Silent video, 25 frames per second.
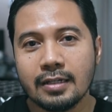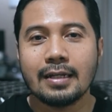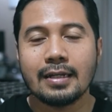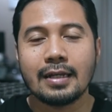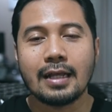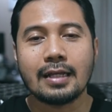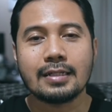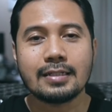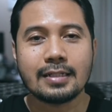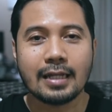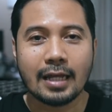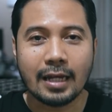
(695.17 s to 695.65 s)

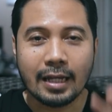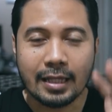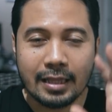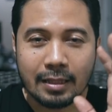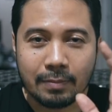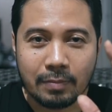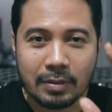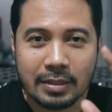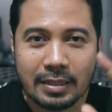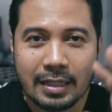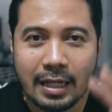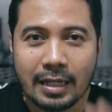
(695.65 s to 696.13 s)
Nah, sekarang
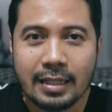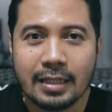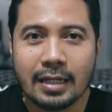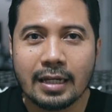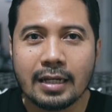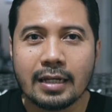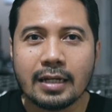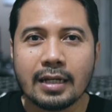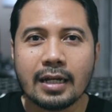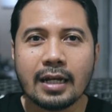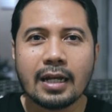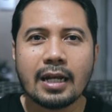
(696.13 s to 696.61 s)
kita
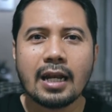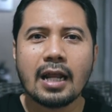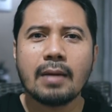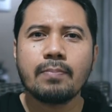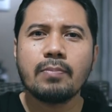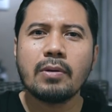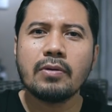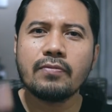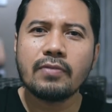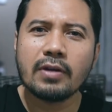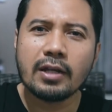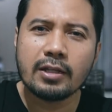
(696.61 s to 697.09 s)
bertanya,
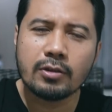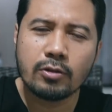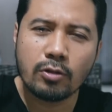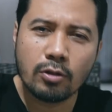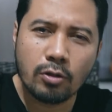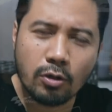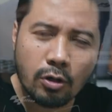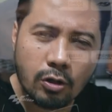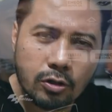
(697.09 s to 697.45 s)
kenapa Valentino